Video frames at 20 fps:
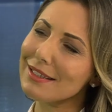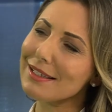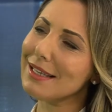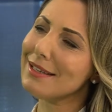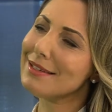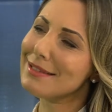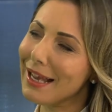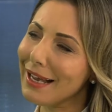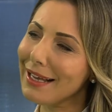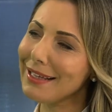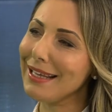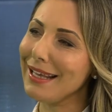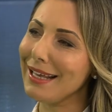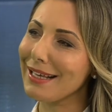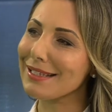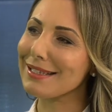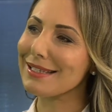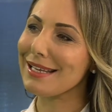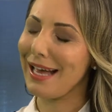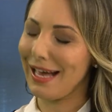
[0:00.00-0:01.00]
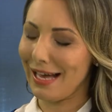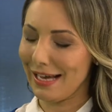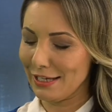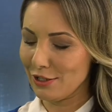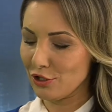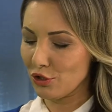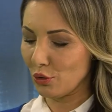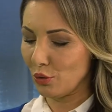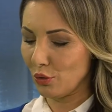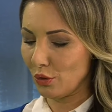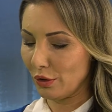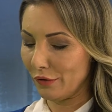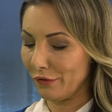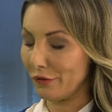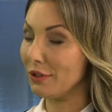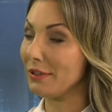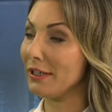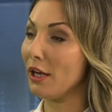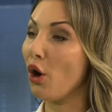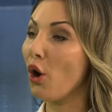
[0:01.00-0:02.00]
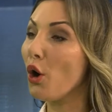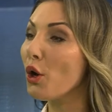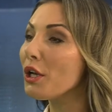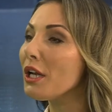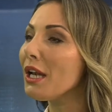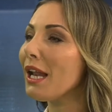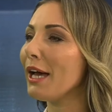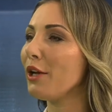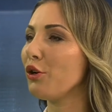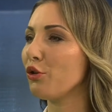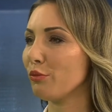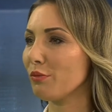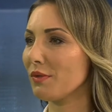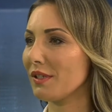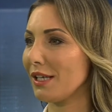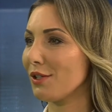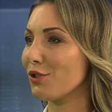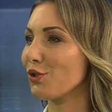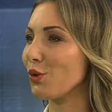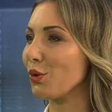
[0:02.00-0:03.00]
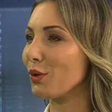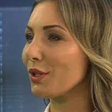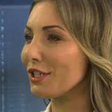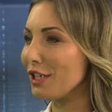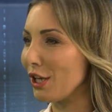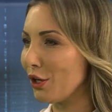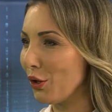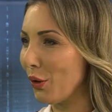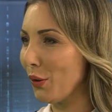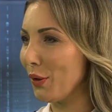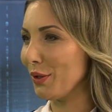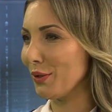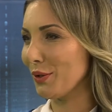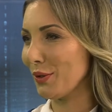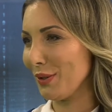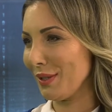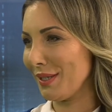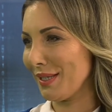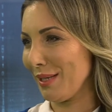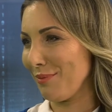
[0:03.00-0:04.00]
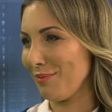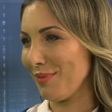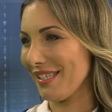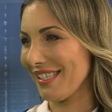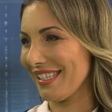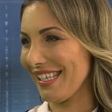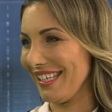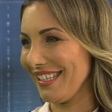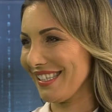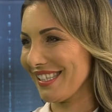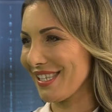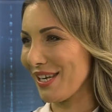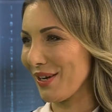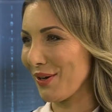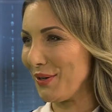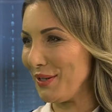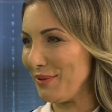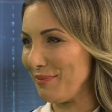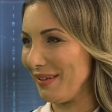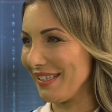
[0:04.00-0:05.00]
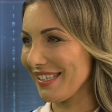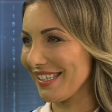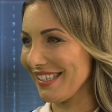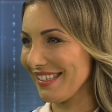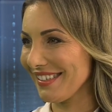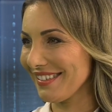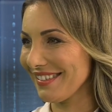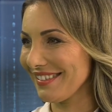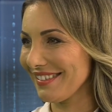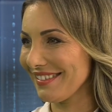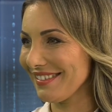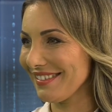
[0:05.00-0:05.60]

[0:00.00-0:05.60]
Wie ist denn dein erster Eindruck von der Online-Umsetzung der neuen Konzepte seitens der Köln-Messe?